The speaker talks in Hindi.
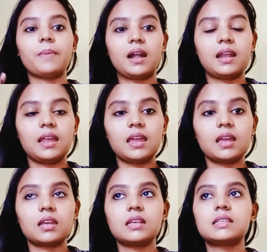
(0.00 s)
बैठे हैं
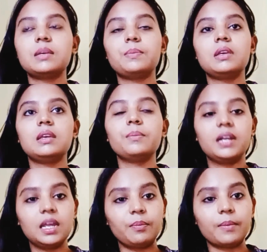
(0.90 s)
किसी भी
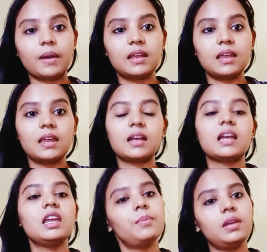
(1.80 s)
मीटिंग में बैठे हैं
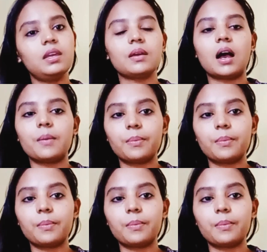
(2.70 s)
कहीं भी आप